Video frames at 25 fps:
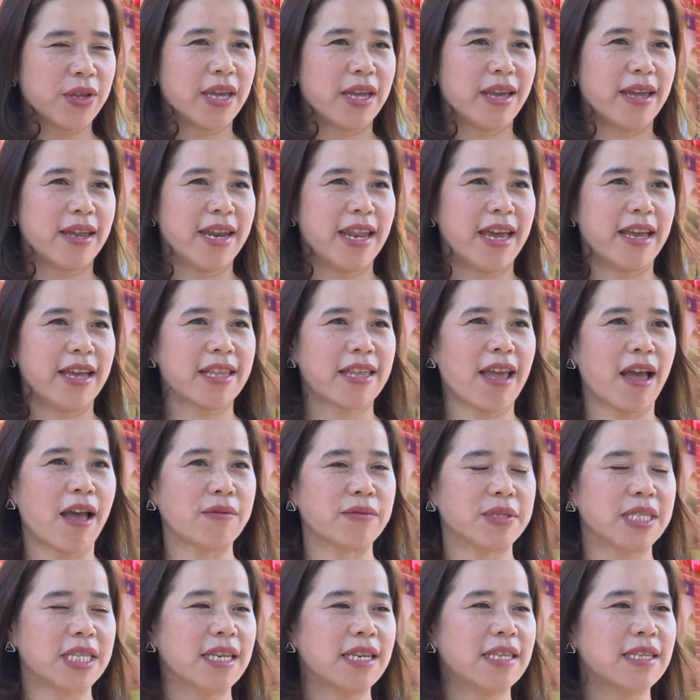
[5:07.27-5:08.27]
à, để cho
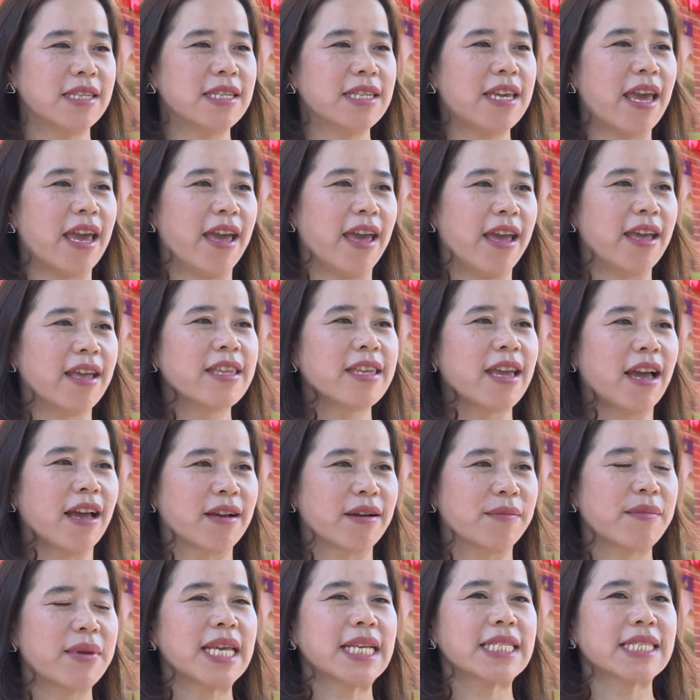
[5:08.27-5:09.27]
học sinh dễ
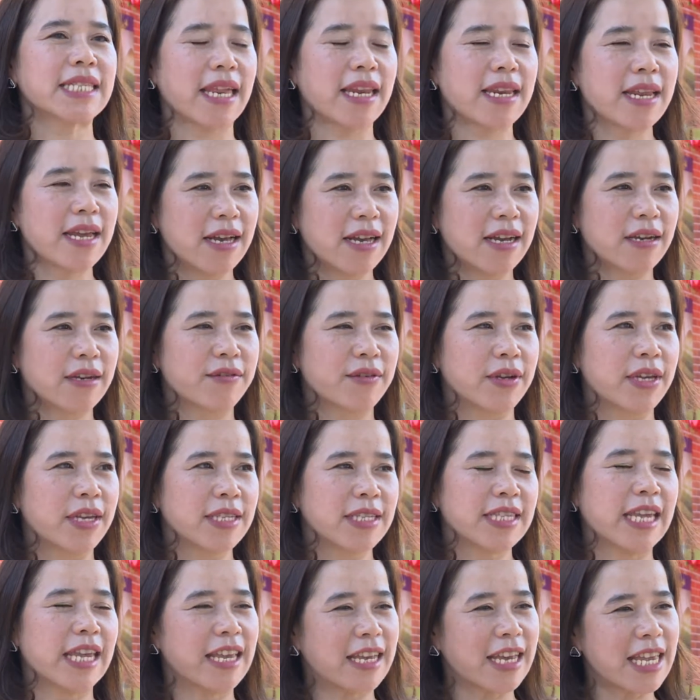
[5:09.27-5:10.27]
nhận biết sách hơn
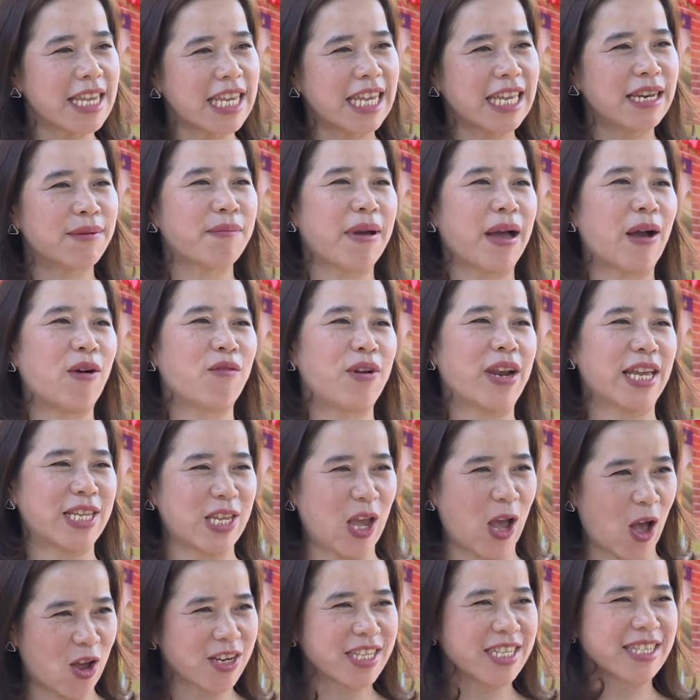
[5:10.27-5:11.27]
chỉ cái nhìn màu là
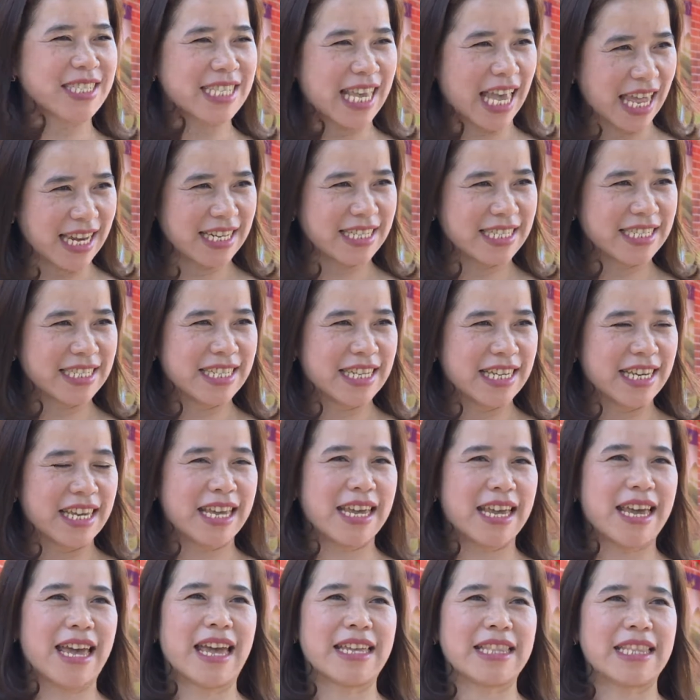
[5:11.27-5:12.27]
chọn được sách
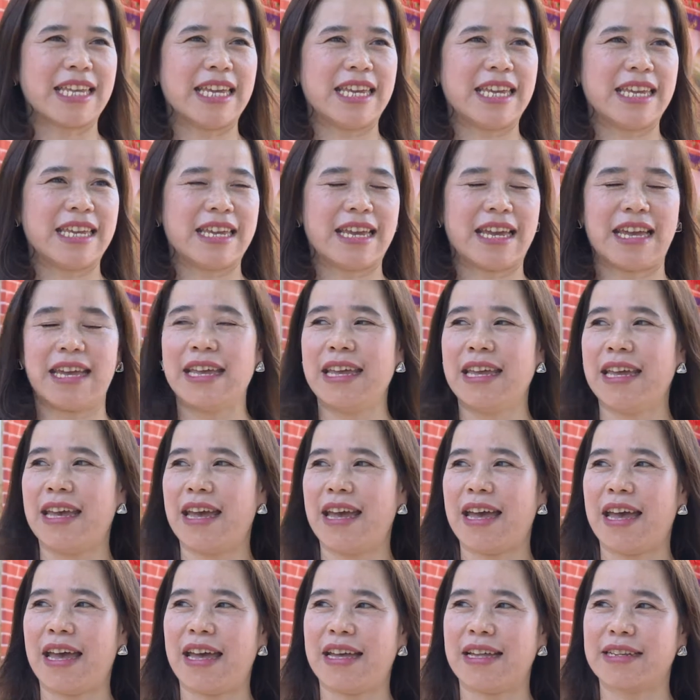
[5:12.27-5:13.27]
à, thì à,
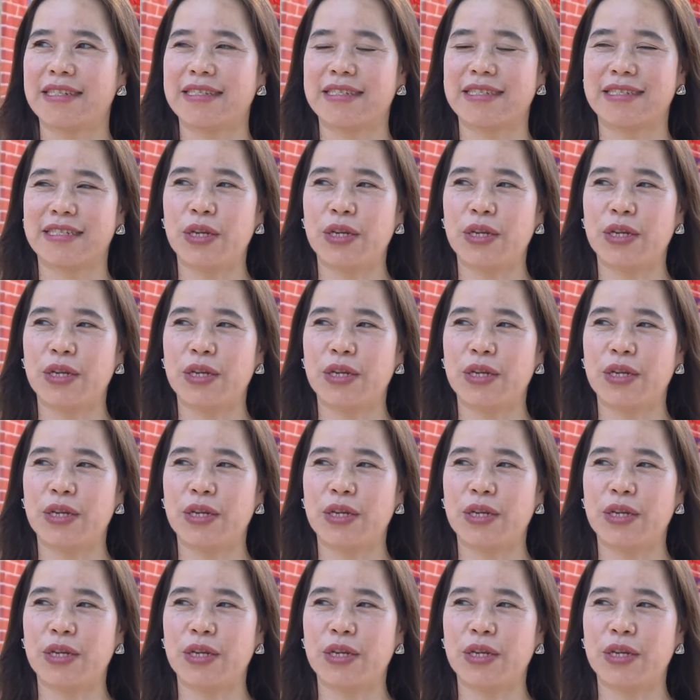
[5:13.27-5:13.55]
à,